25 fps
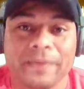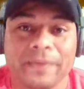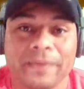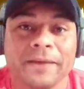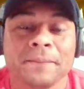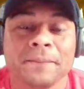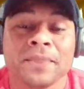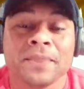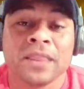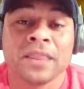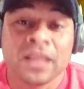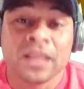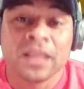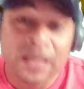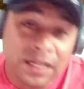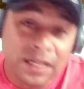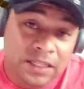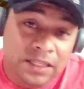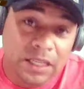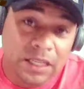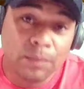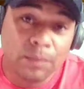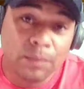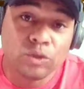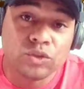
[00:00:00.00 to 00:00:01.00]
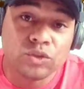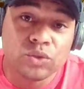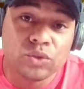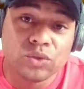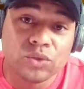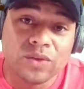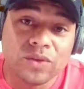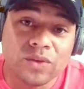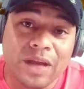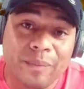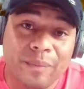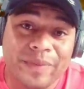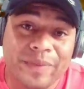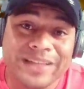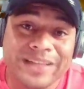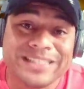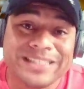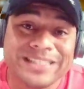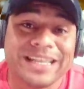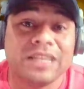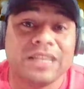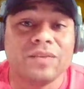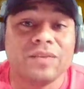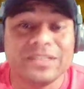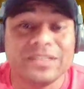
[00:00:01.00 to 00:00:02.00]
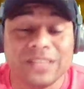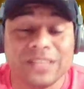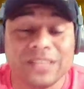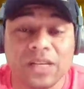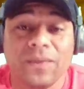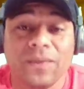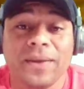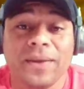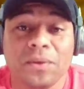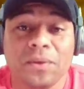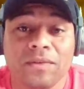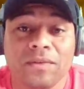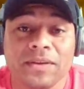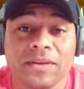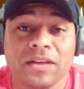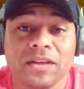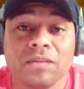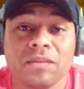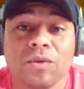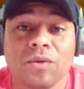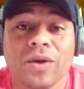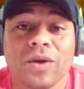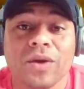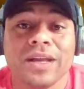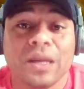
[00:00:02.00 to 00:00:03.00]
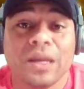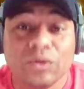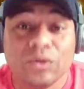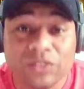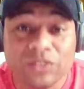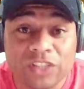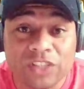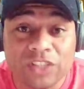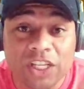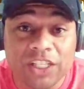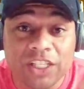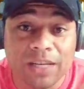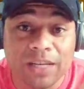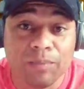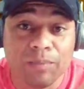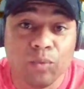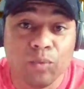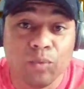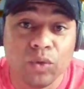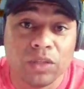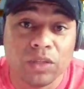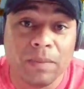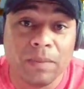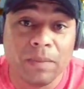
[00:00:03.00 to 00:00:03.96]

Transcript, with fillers: mim. Tamo junto, rapaziada. Você não é novo aqui no meu canal, seja muito